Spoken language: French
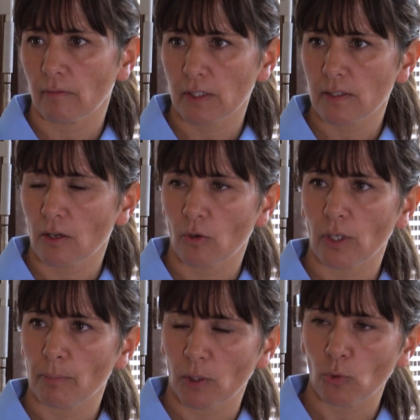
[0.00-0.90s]
Avec ça, on
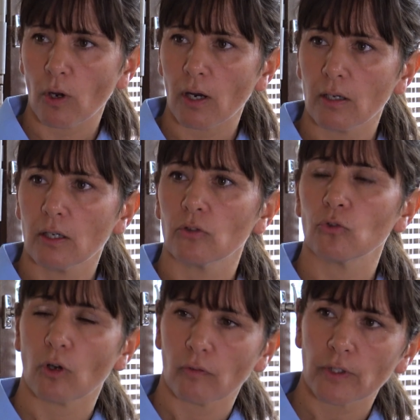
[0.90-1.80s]
n'a pas le droit
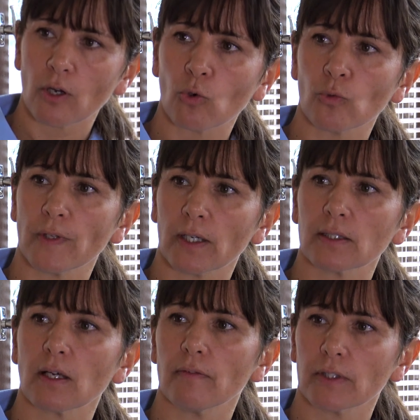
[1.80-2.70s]
de rentrer en
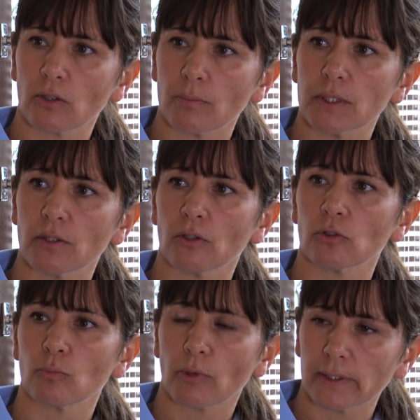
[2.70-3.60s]
contact avec un mineur
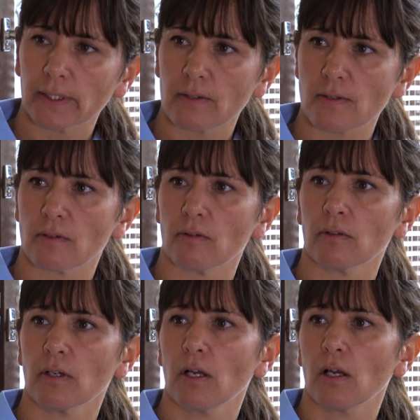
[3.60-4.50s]
de moins de 15 ans,